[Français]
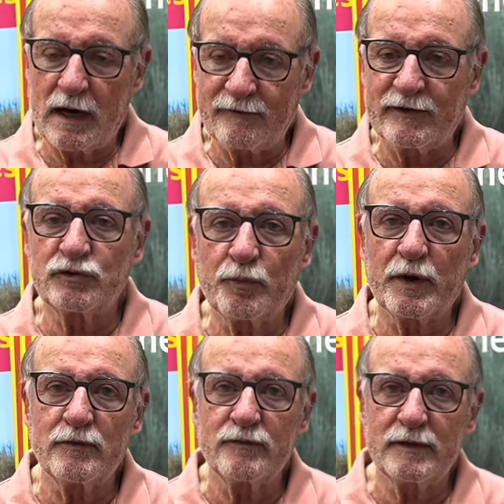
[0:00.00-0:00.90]
Avant de
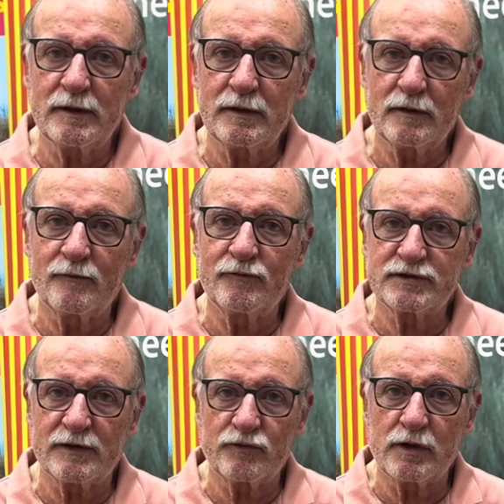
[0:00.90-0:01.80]
prélever, on veut
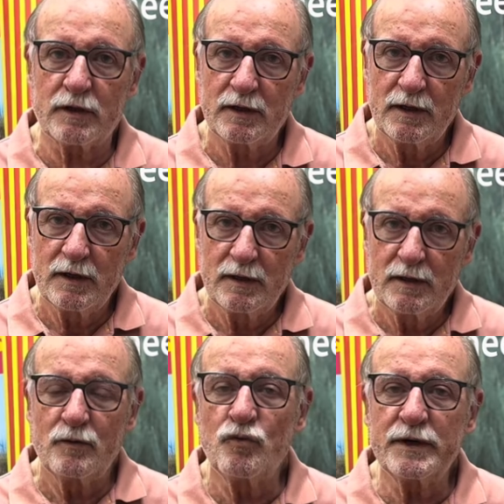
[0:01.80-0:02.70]
savoir
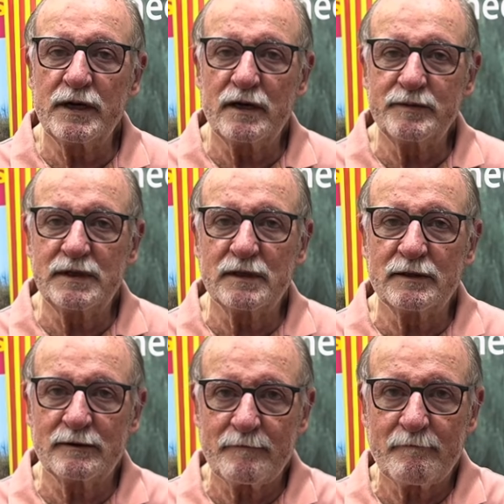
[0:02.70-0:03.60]
où en est
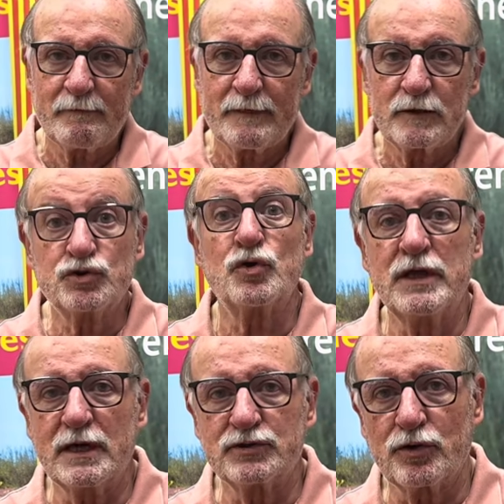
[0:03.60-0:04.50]
l'habitat, ce
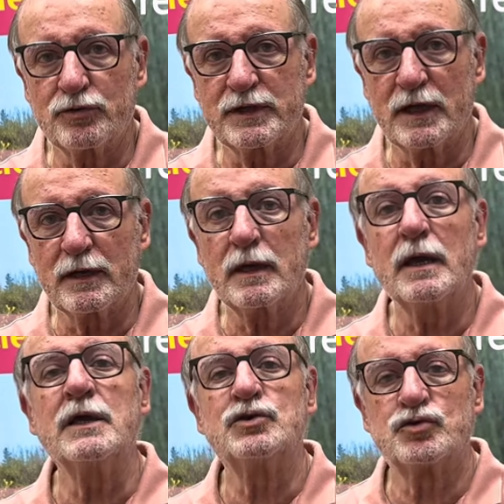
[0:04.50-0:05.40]
qu'il y a sur le terrain
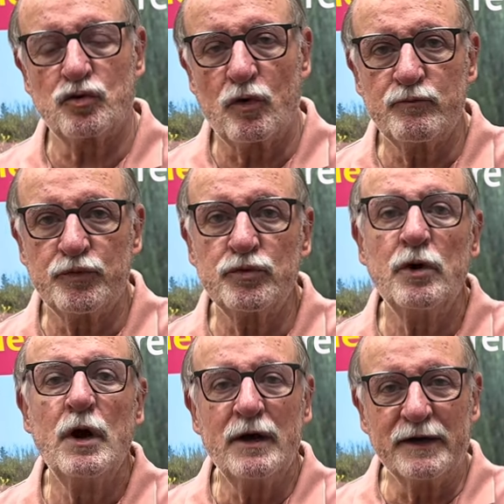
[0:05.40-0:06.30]
et ce qu'on peut
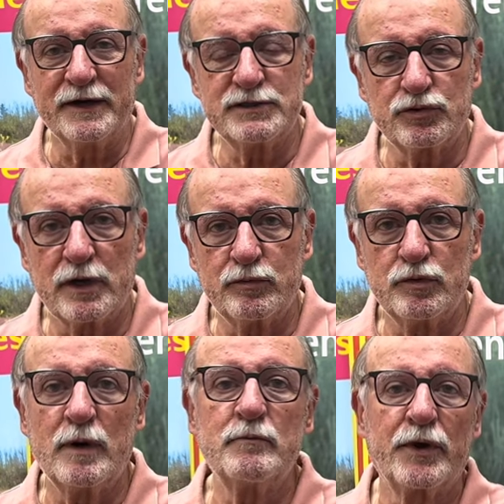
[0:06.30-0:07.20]

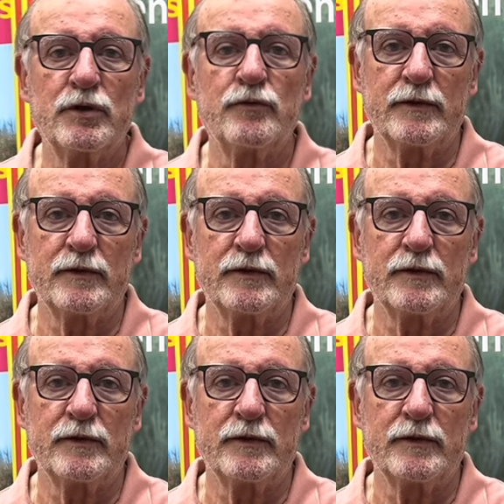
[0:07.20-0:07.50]
raisonnablement prélever.